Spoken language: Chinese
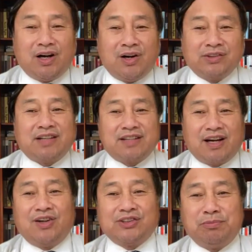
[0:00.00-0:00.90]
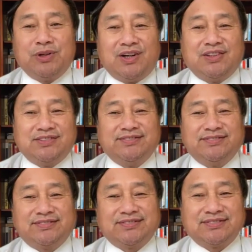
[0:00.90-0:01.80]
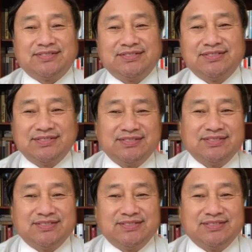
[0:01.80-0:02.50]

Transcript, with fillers: 大家好，导播好。呃，谢